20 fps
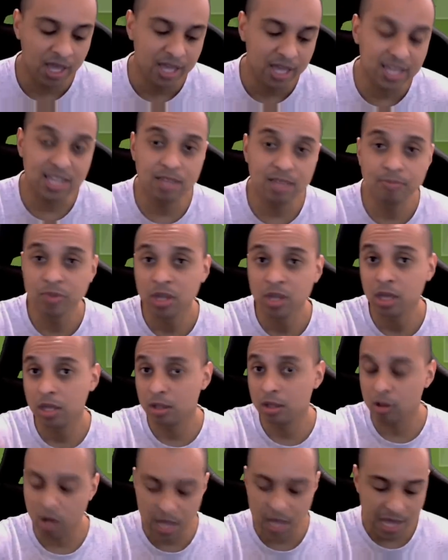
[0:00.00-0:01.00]
E
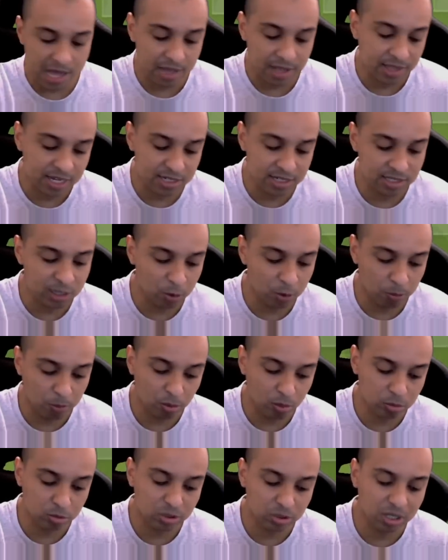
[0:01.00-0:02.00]
é, terceiro
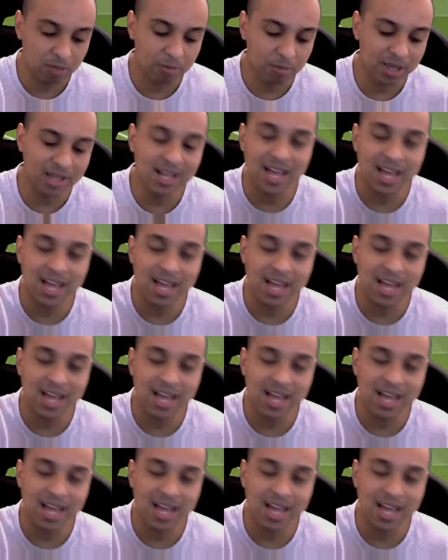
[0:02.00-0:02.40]
ponto também